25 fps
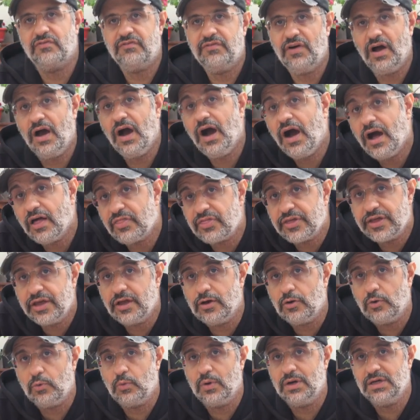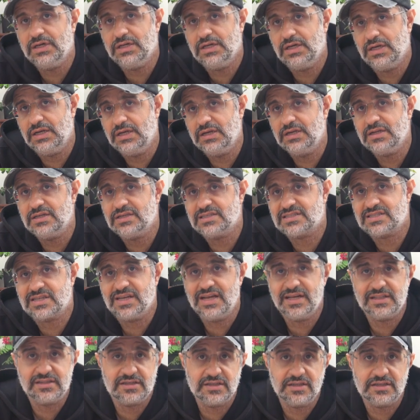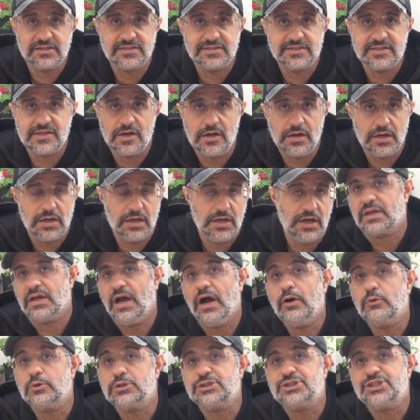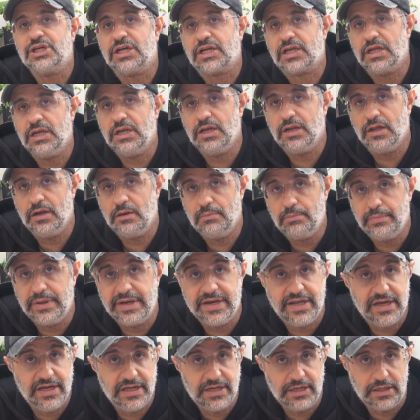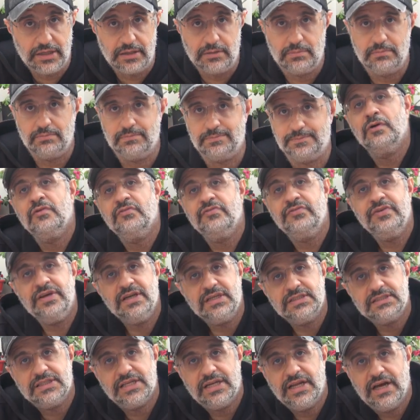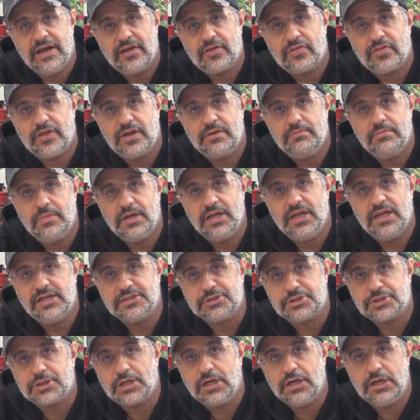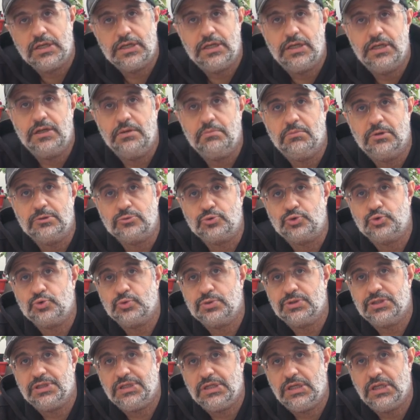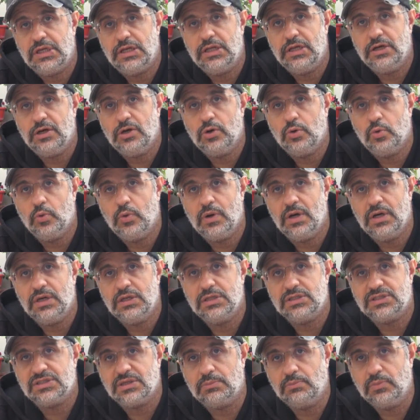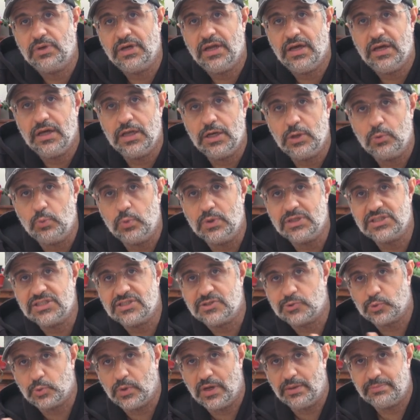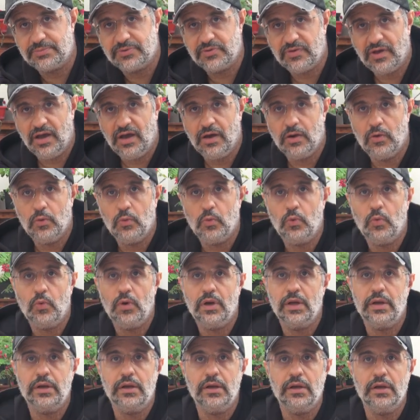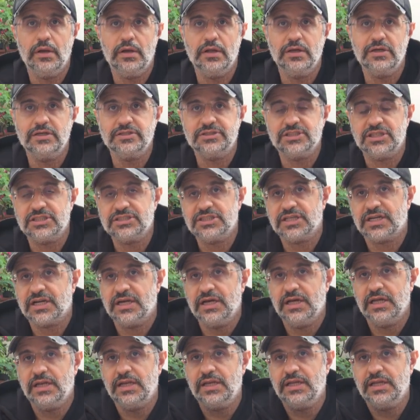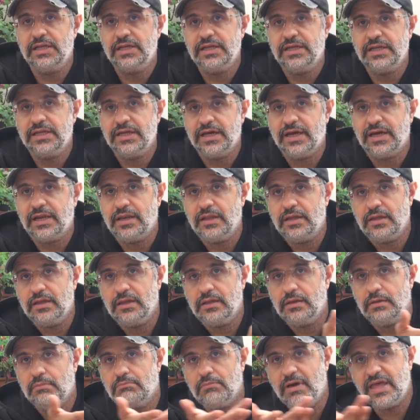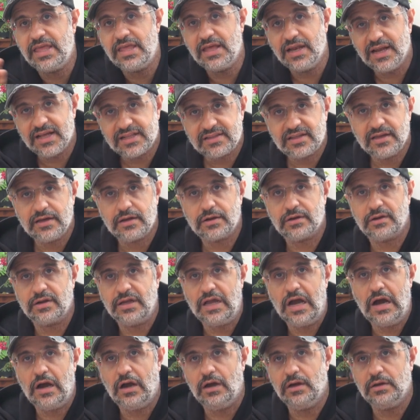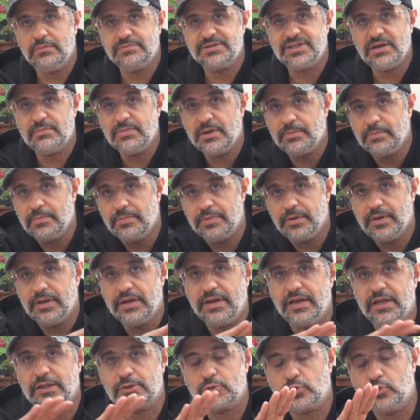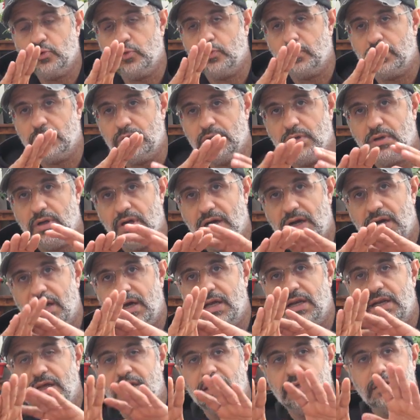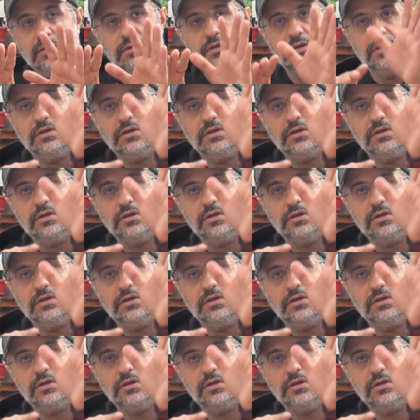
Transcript: فهذه هو السلانتنج ستايل او الشكل المنحني في عندنا ايضا من الاشكال اللي موجوده اللي هو يسمونه الويند سويبت او الشجره اللي يعني ميلتها الرياح بسبب انها تكون على